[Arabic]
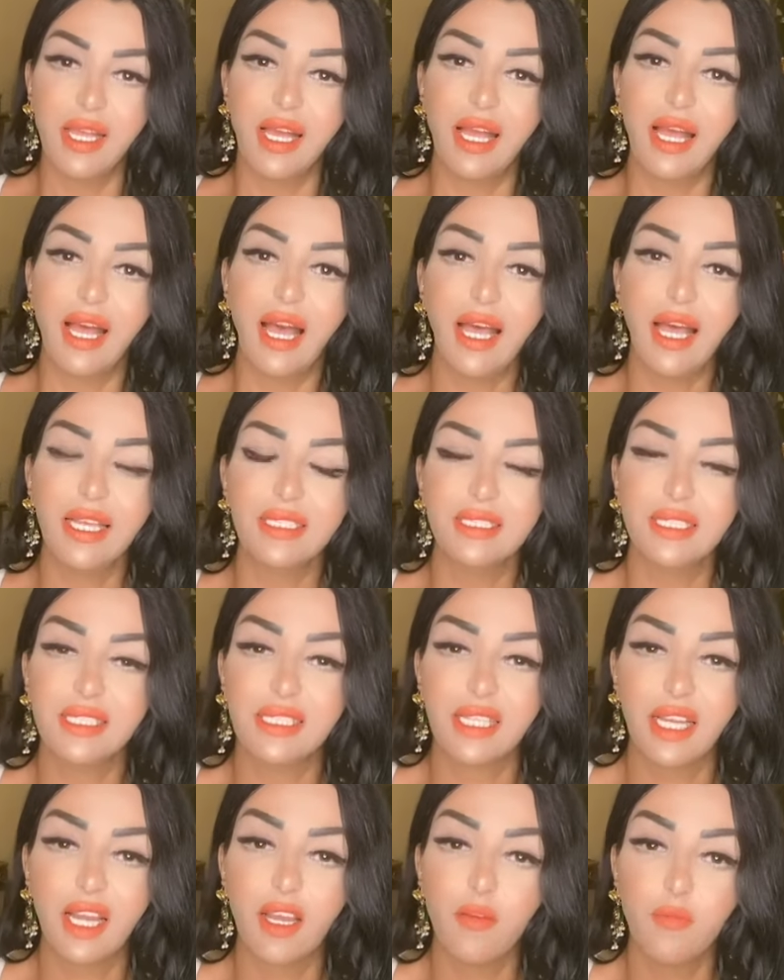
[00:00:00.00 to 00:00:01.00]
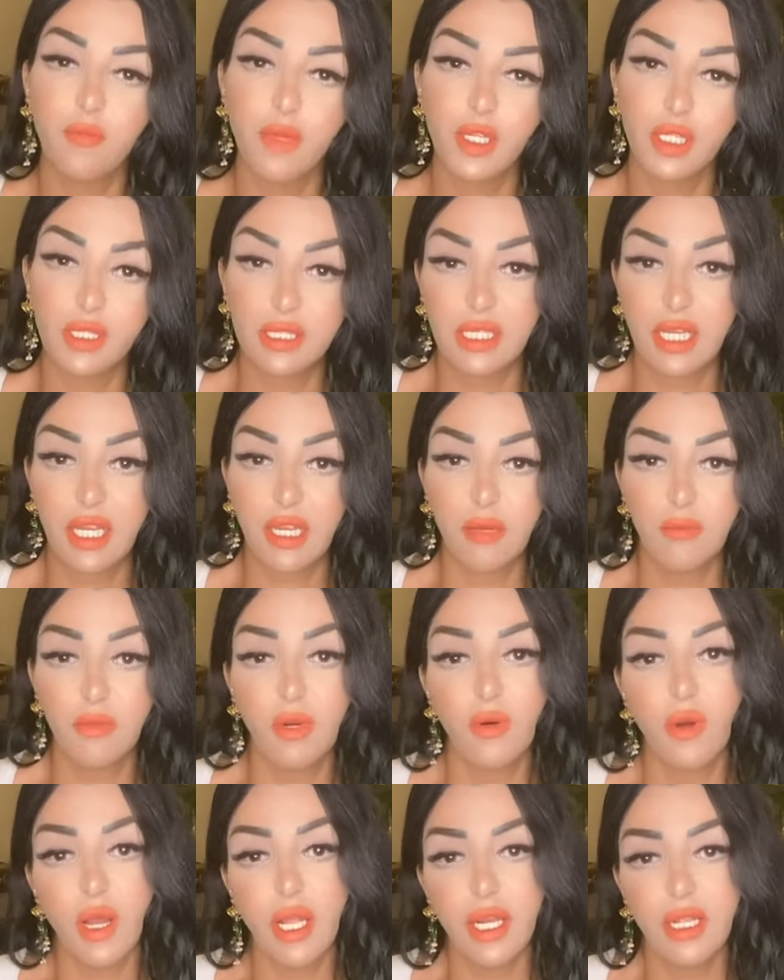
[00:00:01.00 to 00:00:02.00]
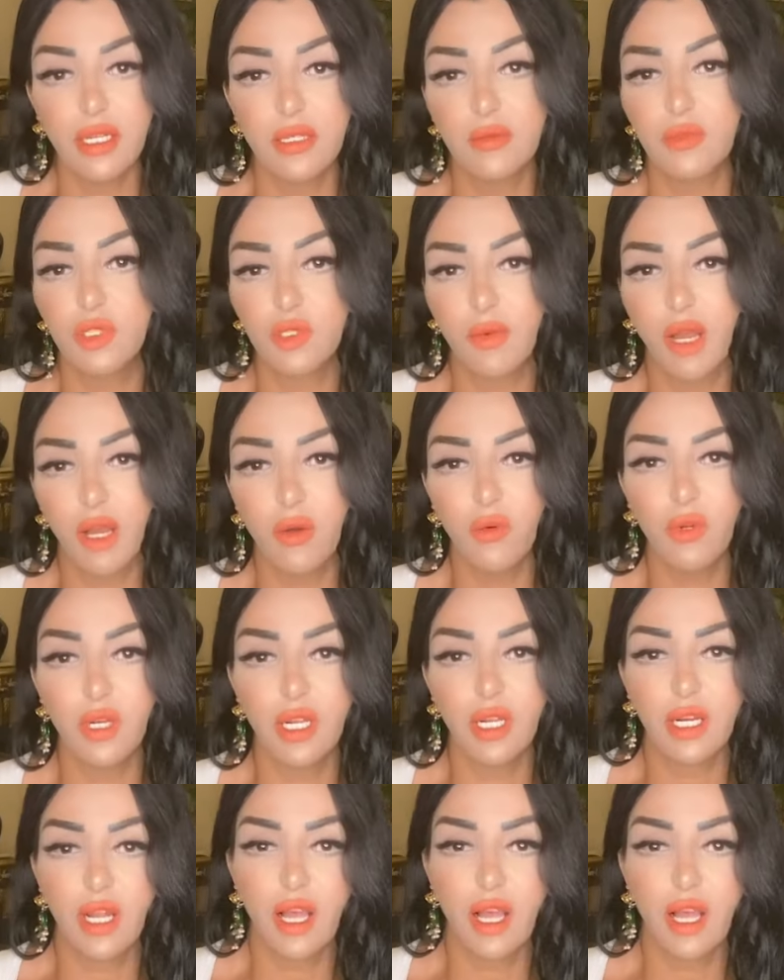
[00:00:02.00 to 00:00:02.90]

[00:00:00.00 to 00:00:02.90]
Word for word: قعد يستخبى يستخبى وقال انا مش معقول انا